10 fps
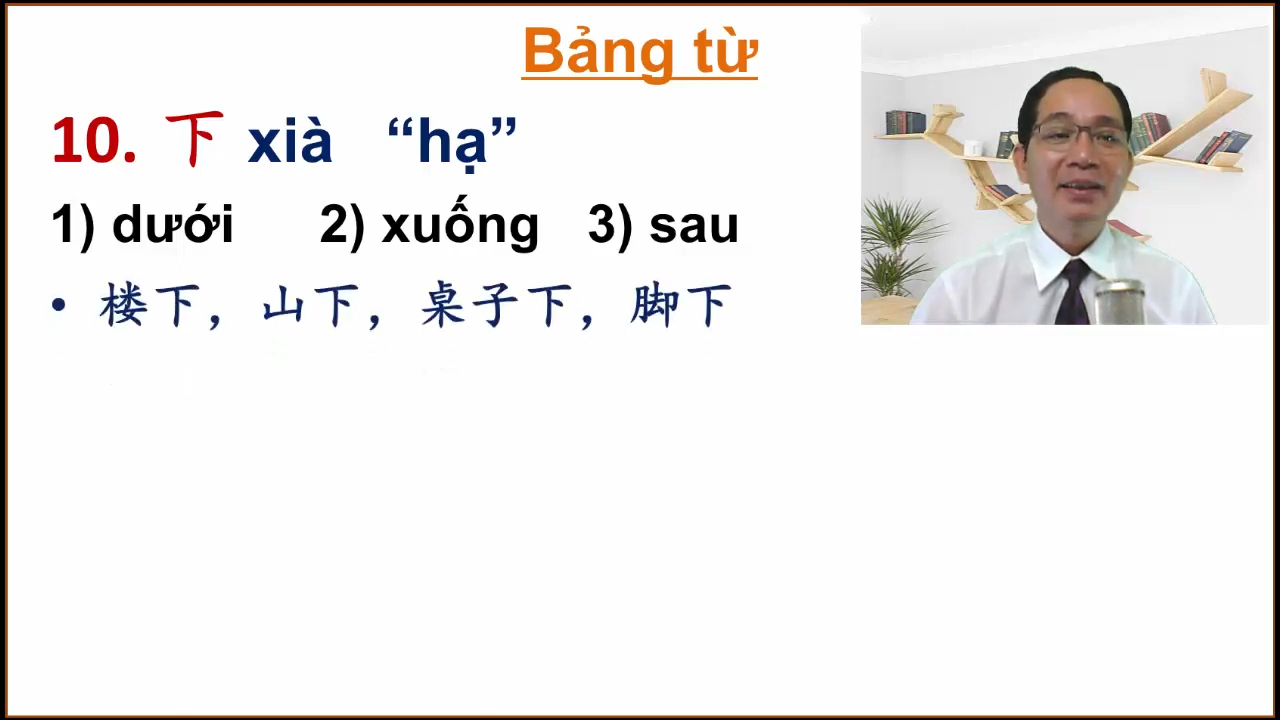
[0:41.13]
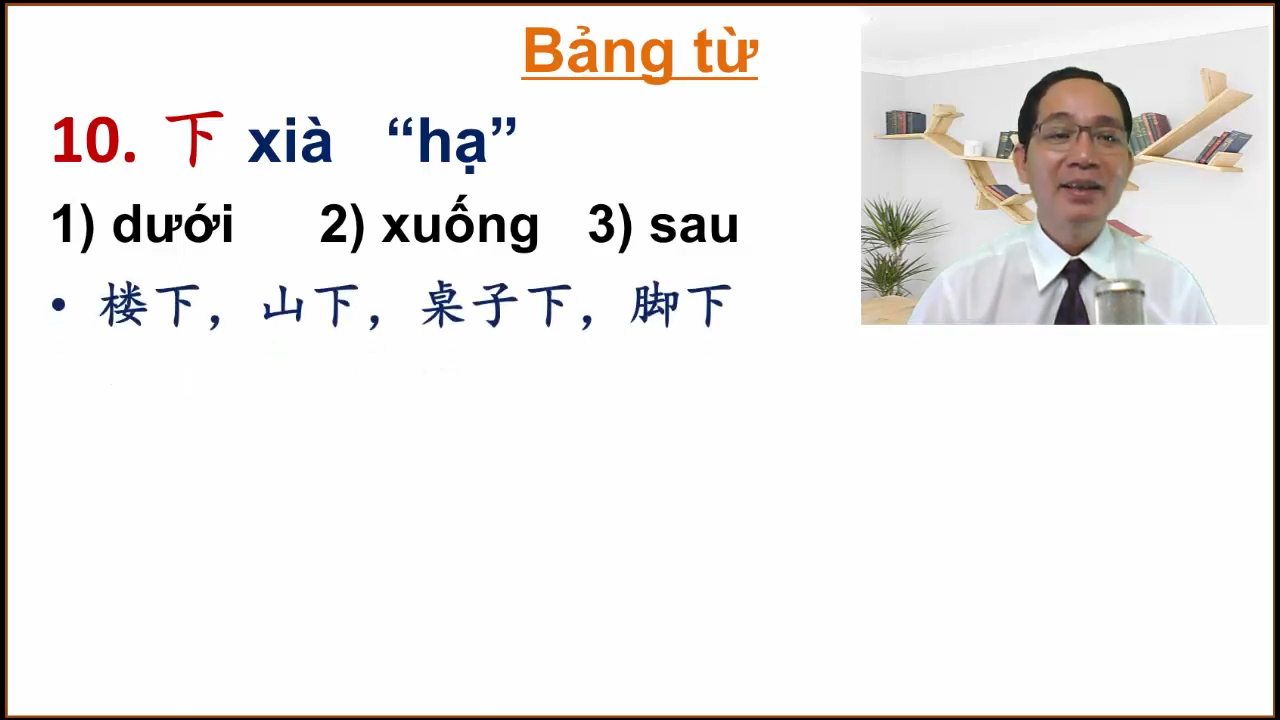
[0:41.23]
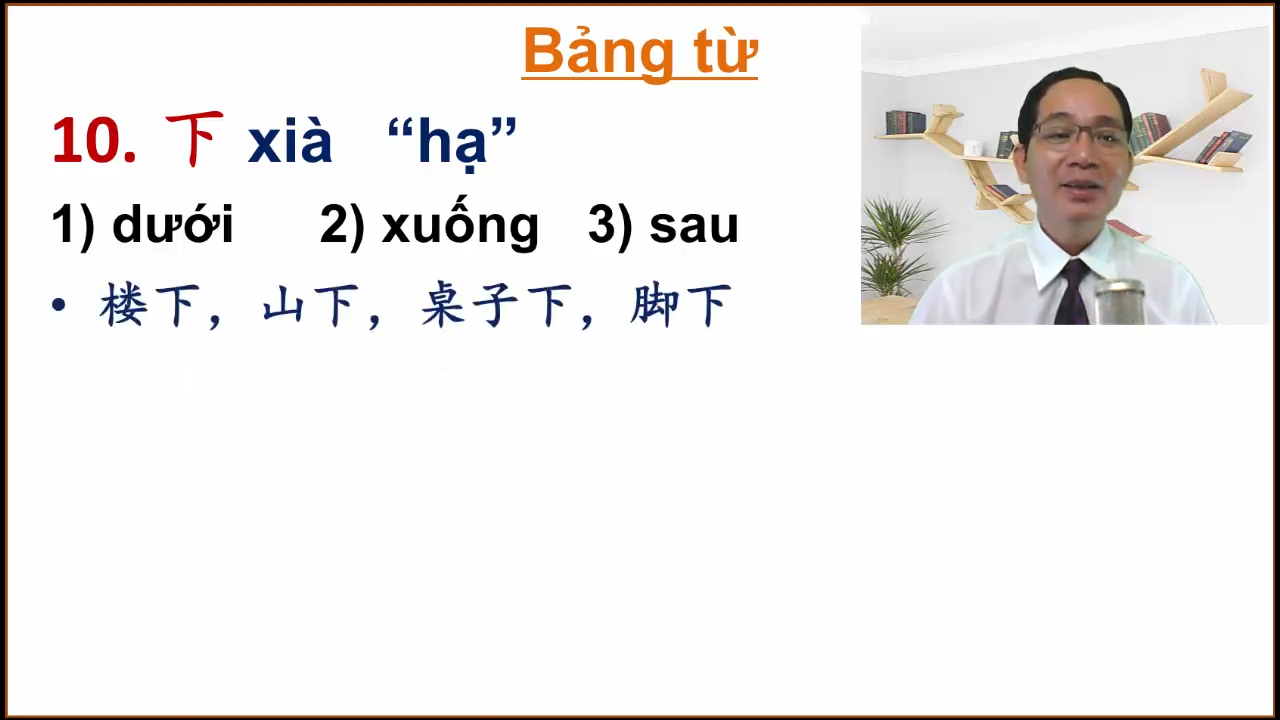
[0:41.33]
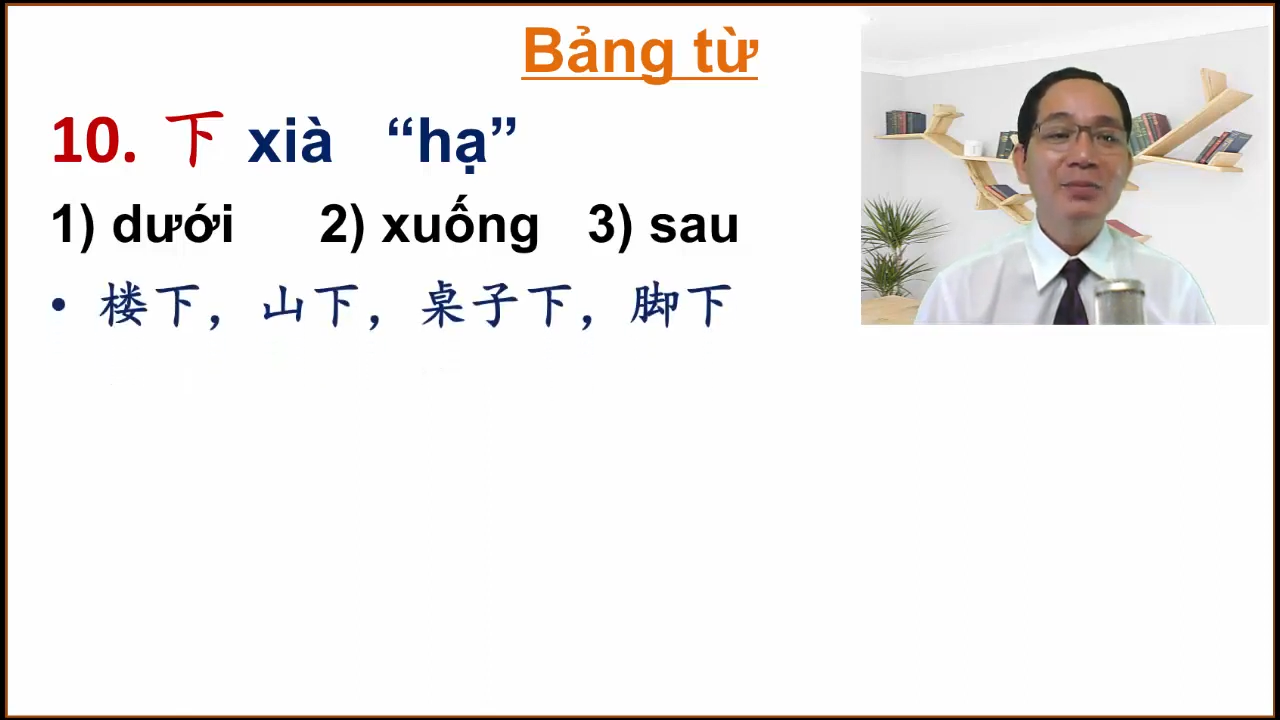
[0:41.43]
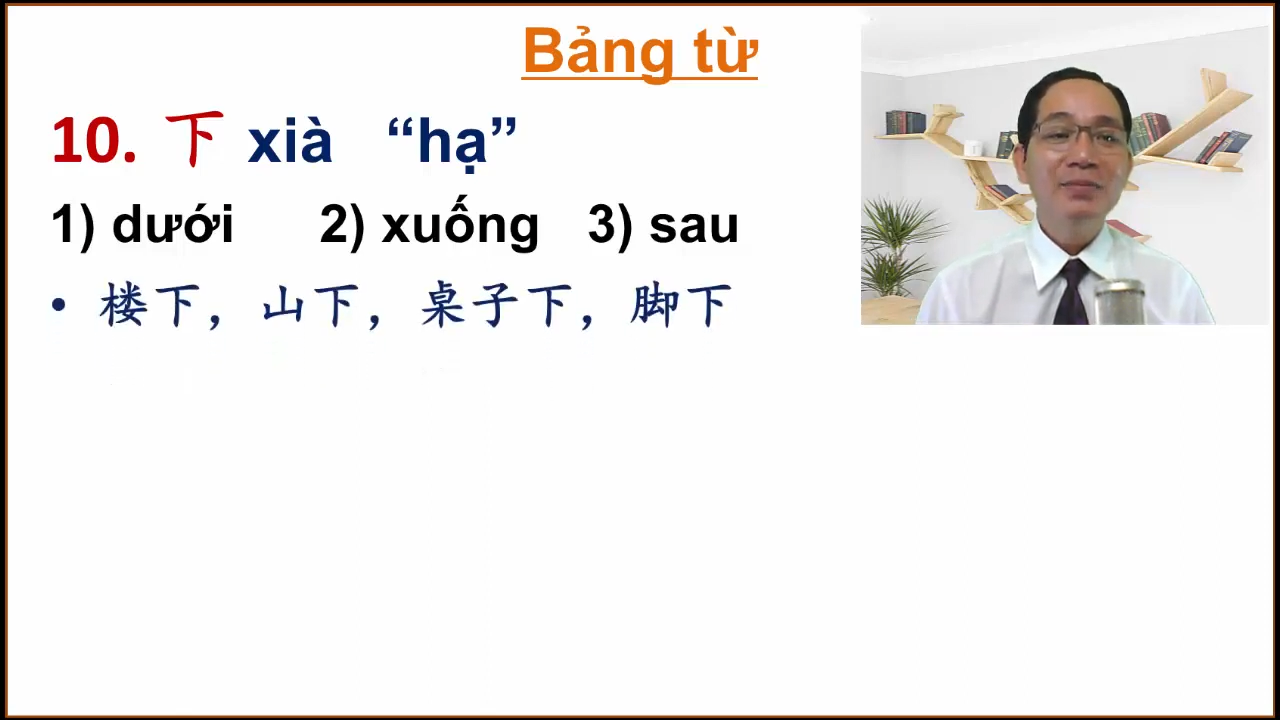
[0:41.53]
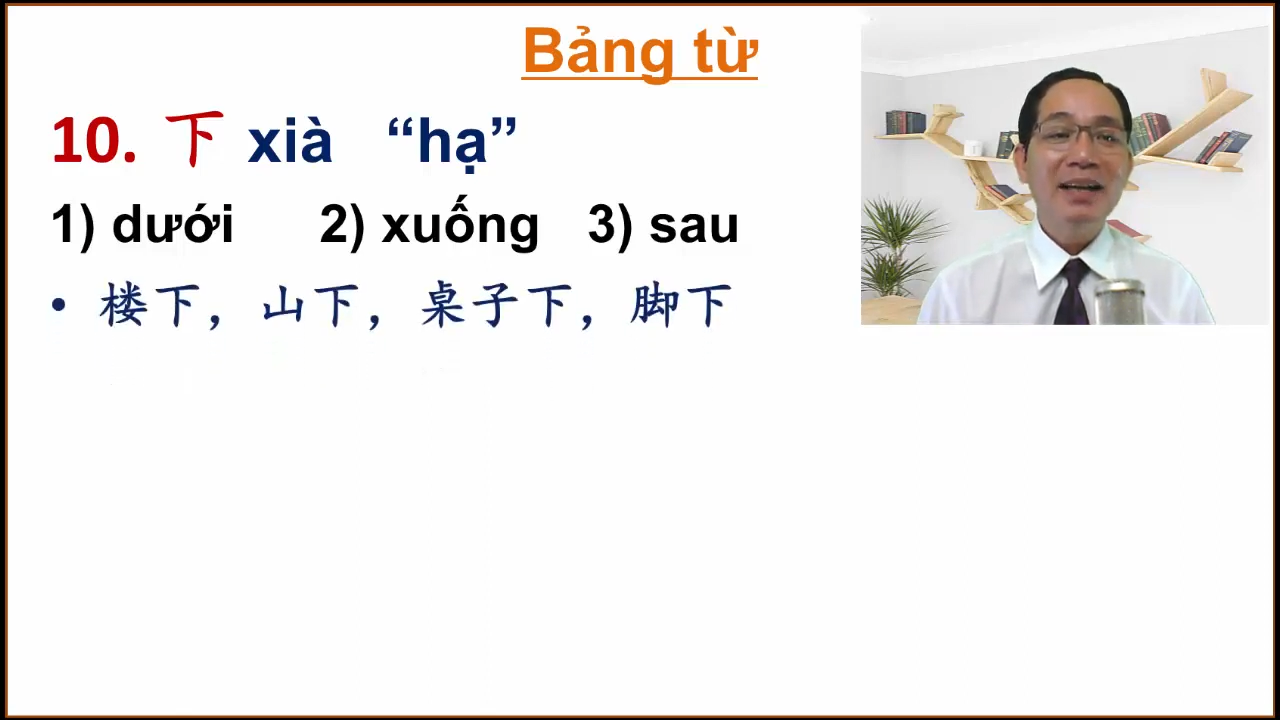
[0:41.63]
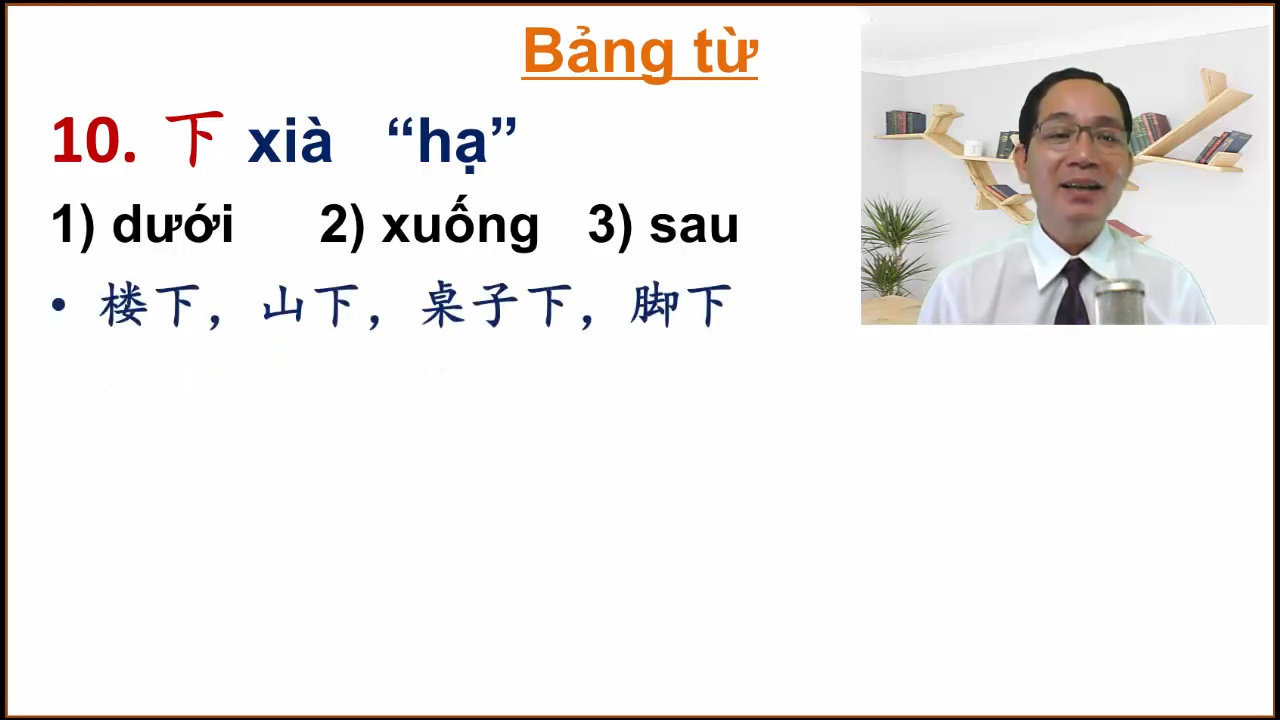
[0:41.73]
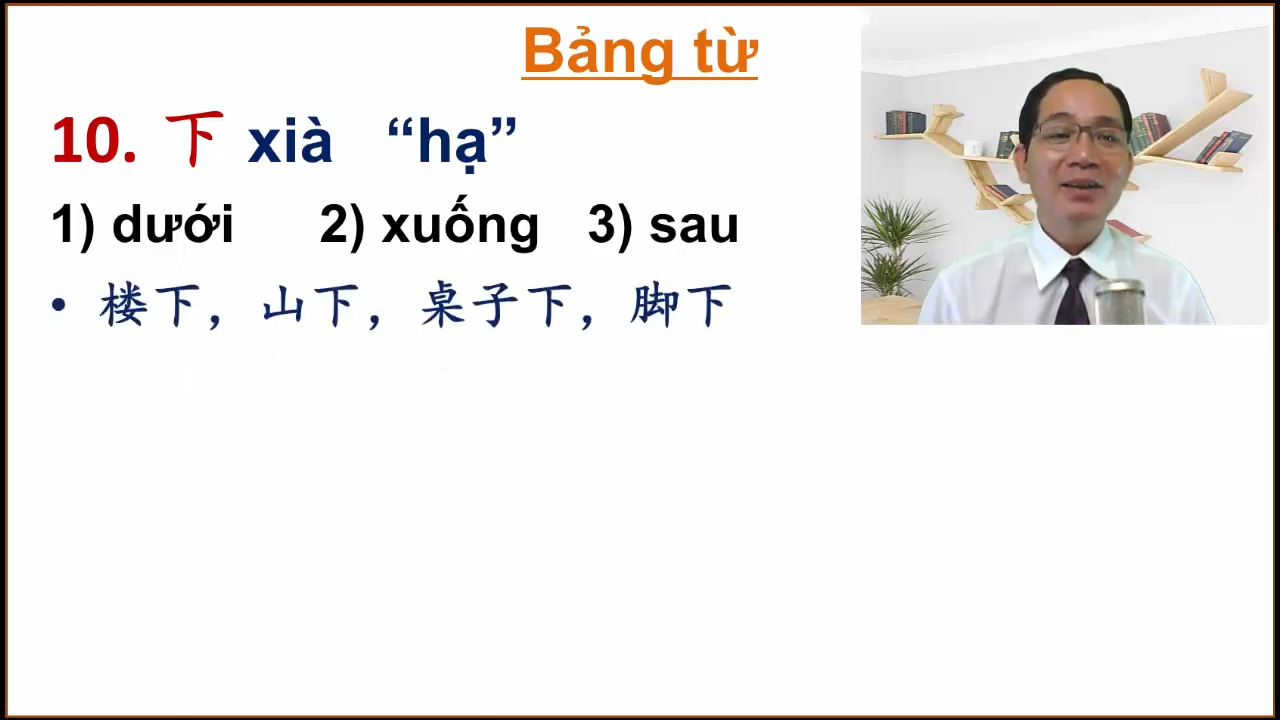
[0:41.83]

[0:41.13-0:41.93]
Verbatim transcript: thứ nhất chúng ta